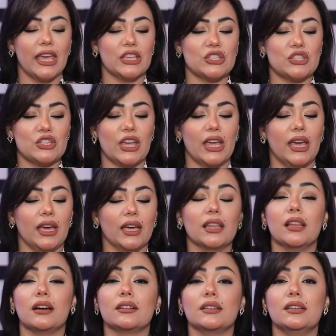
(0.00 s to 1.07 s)
إنشاء
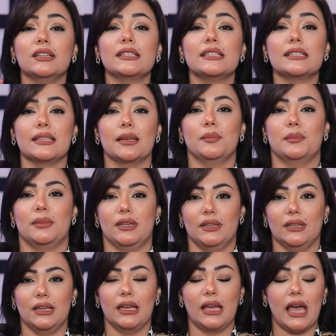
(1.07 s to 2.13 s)
علاقات سامة
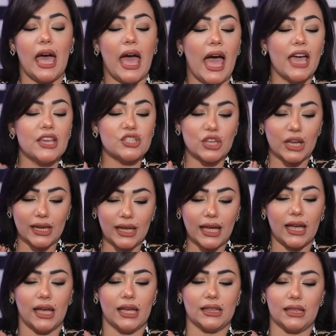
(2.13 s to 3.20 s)

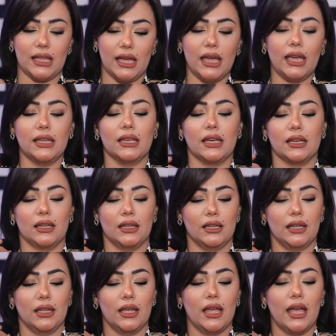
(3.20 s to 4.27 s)
هيشجعها إن هي
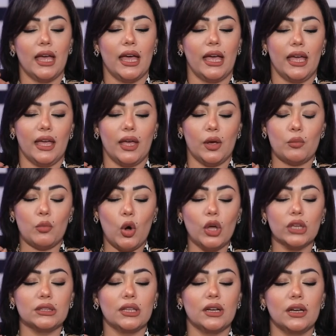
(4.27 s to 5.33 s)
آه،
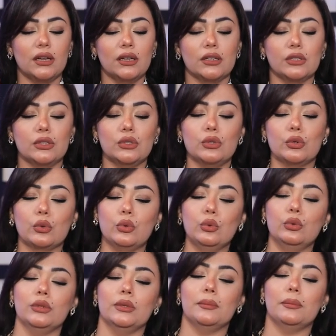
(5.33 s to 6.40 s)
محيطها يكون